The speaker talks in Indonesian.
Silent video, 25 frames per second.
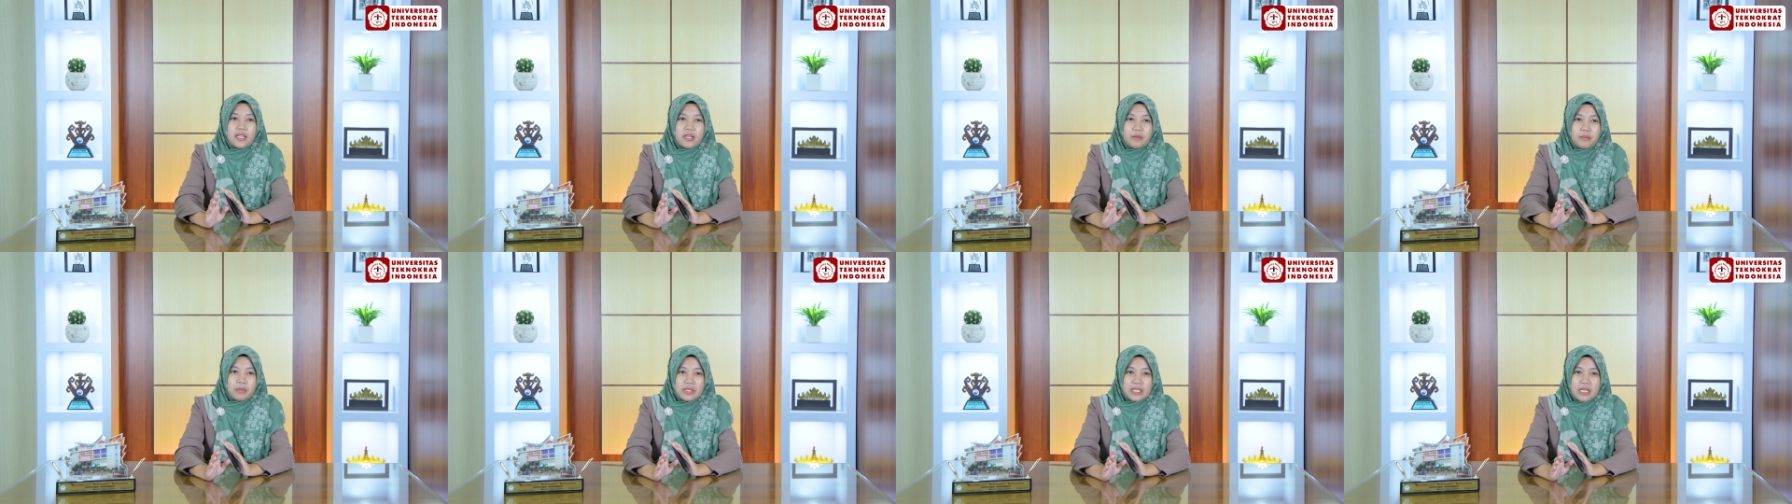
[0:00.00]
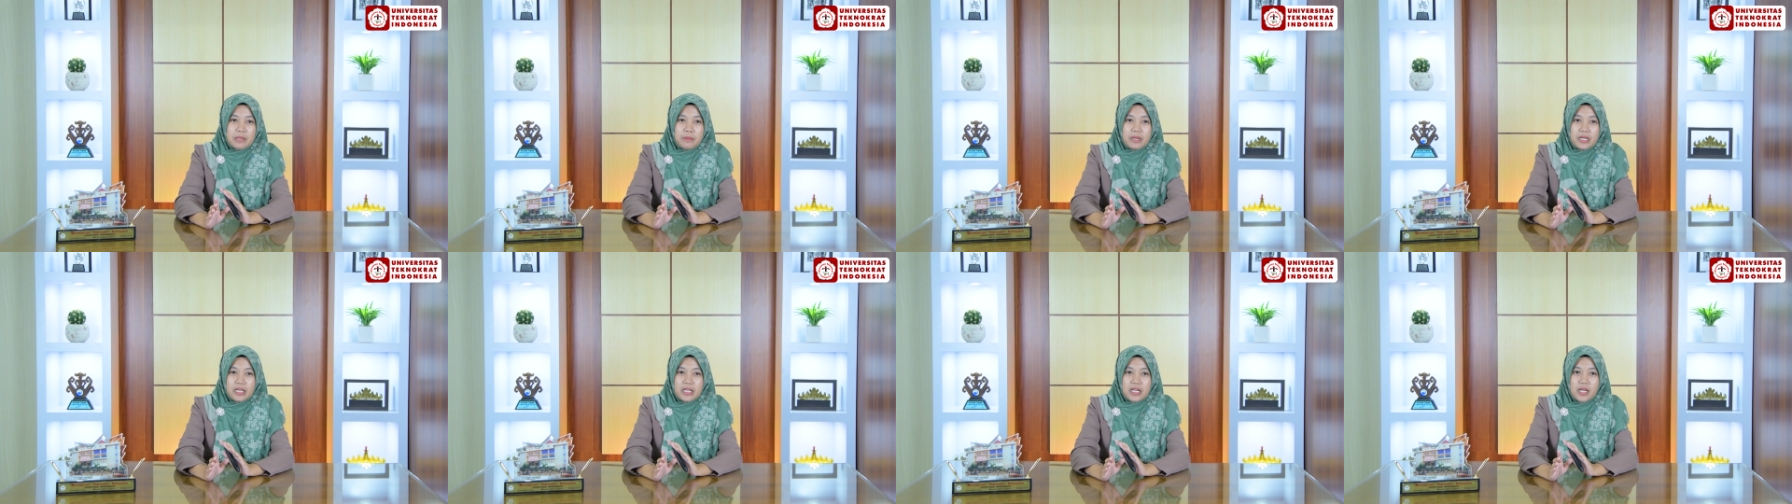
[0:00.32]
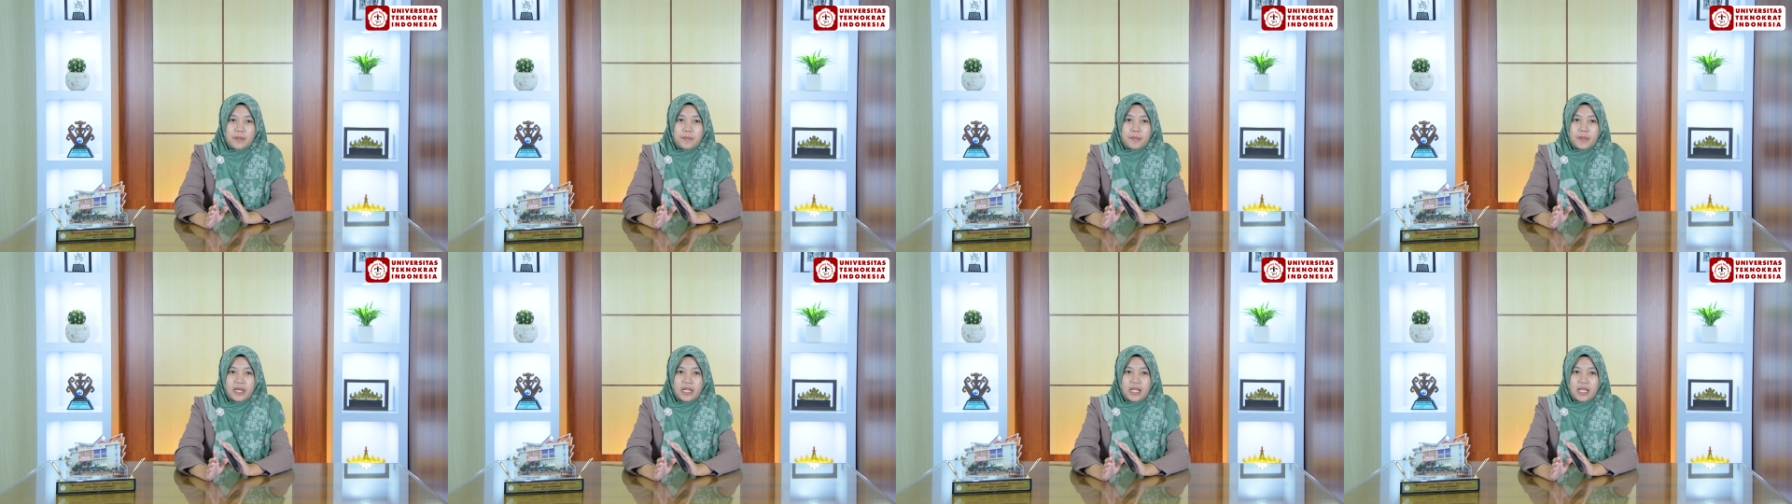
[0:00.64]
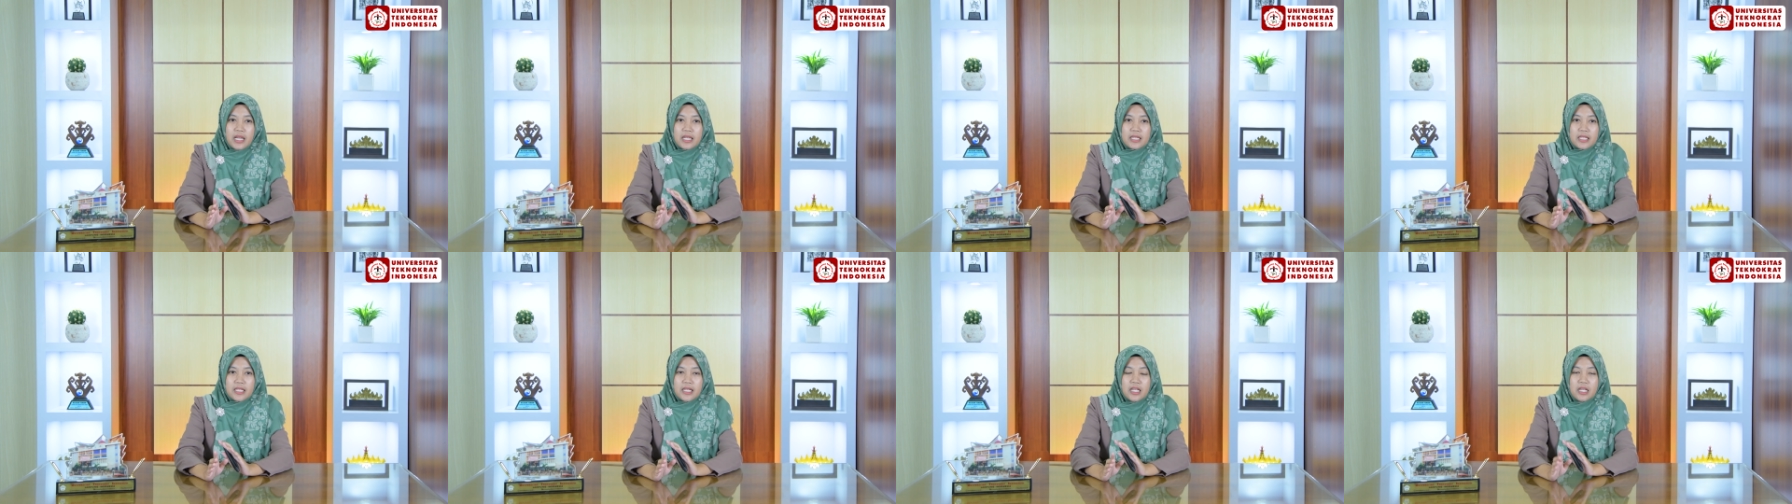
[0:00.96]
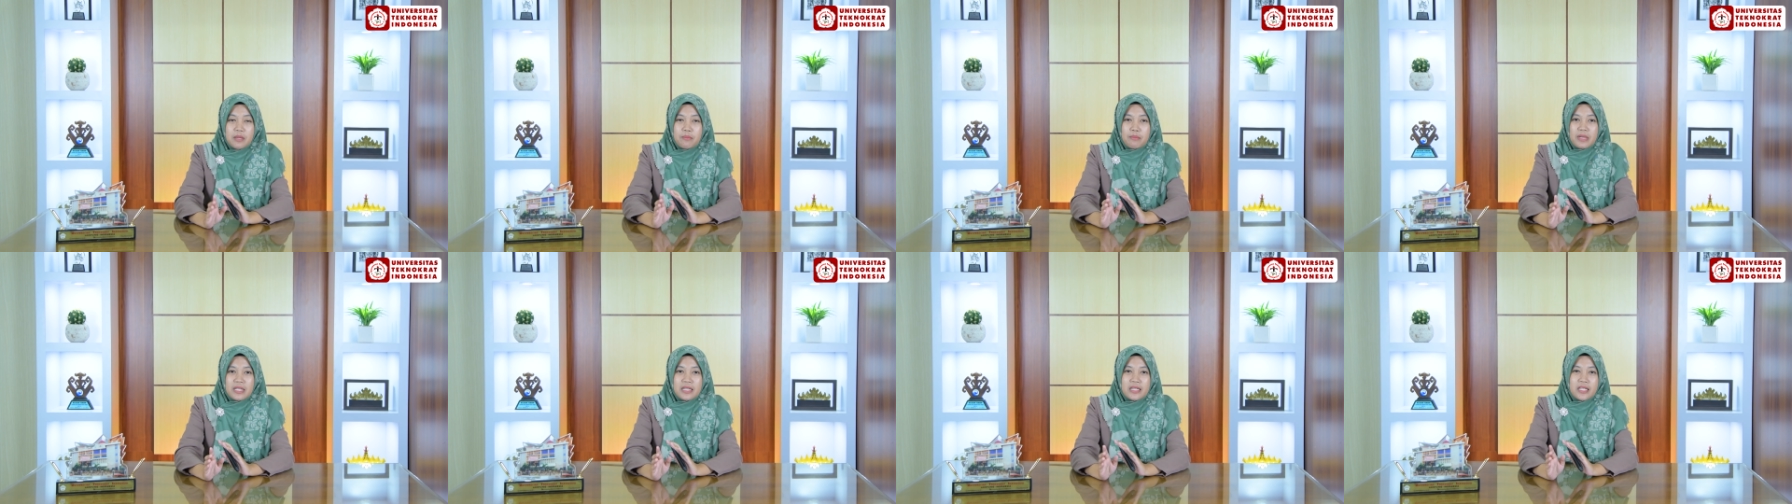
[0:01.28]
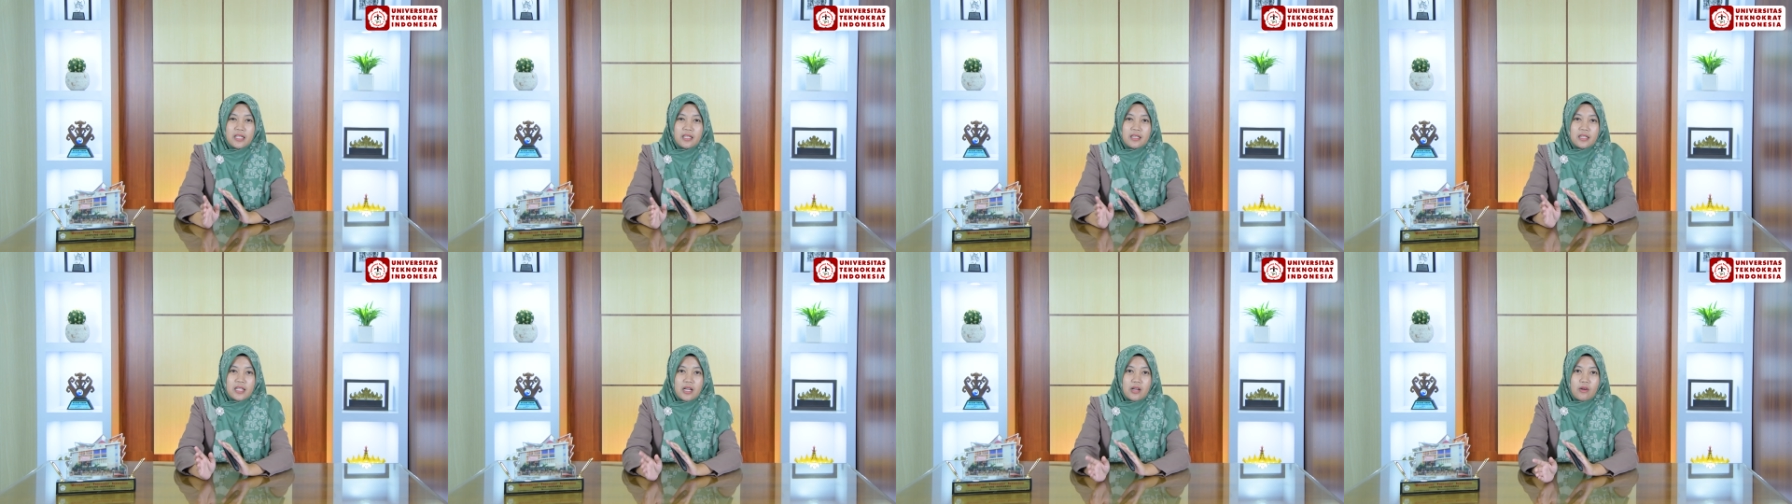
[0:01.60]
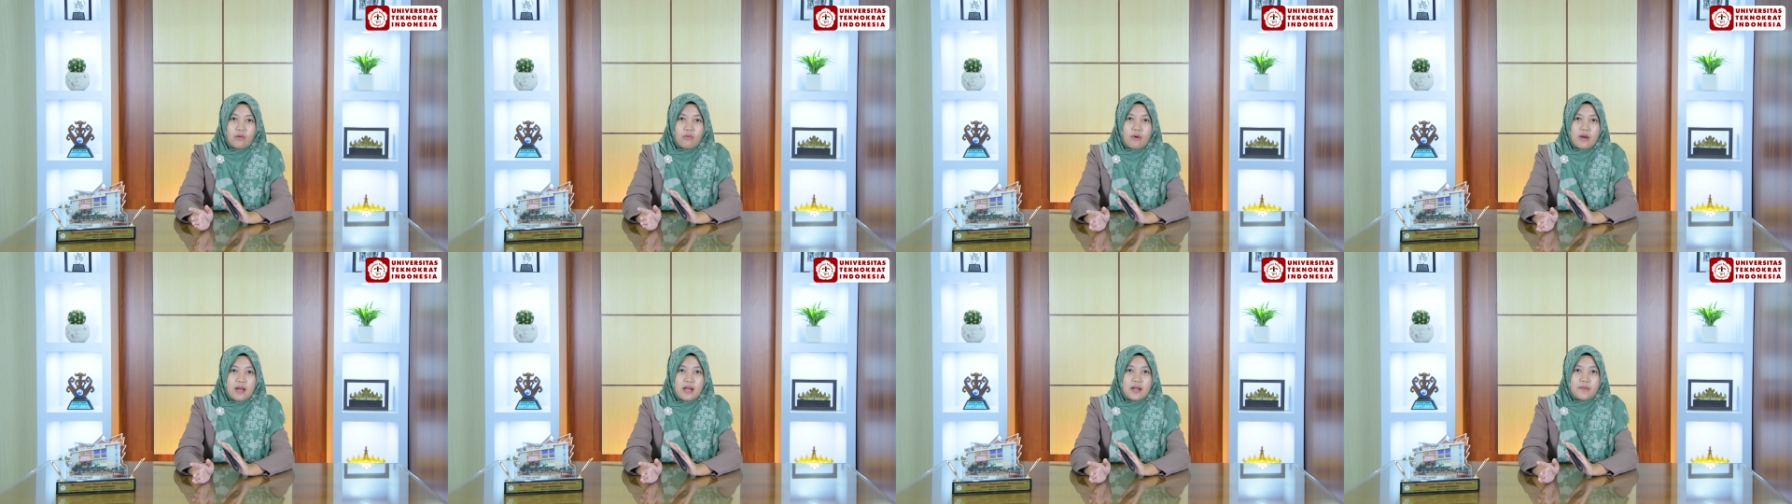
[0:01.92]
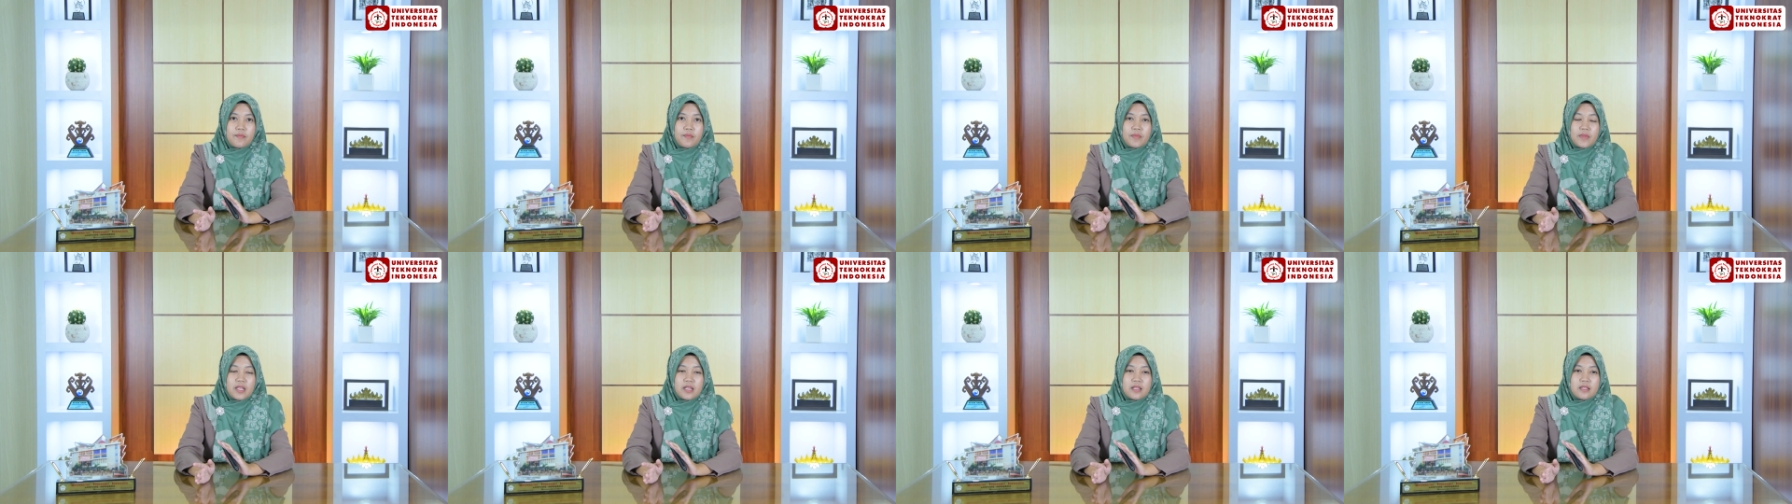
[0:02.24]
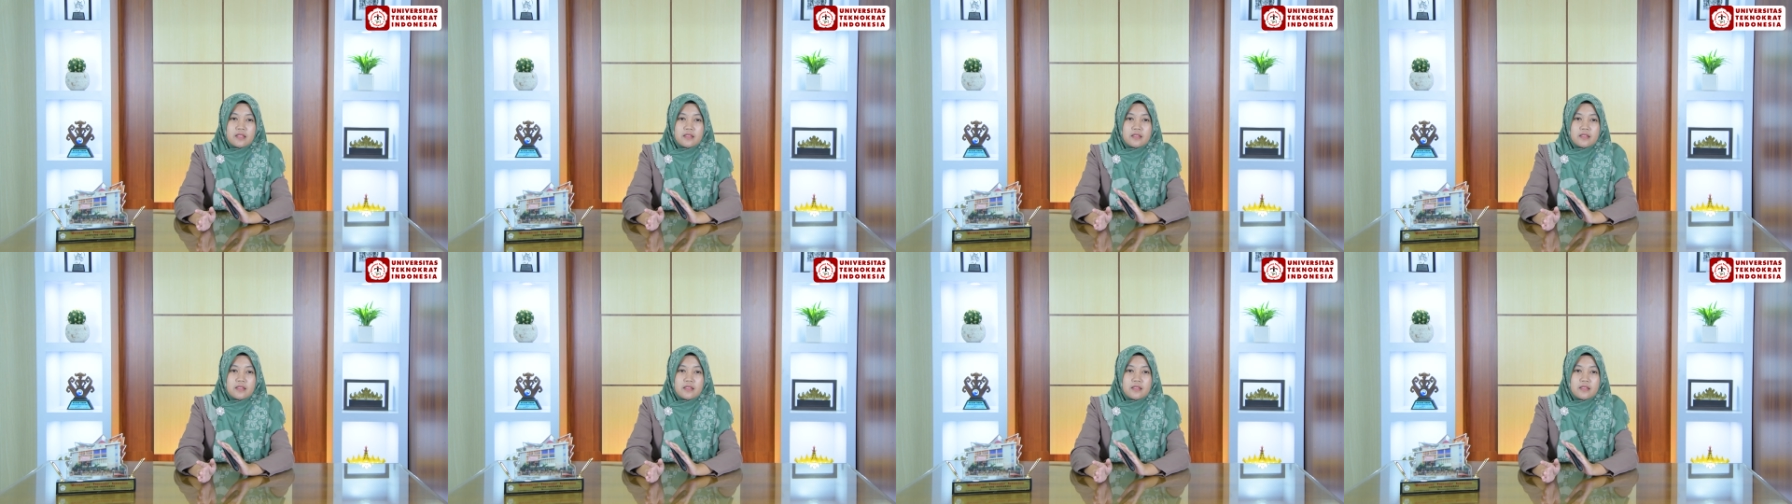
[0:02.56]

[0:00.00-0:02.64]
Yang pertama adalah peningkatan iman dan takwa.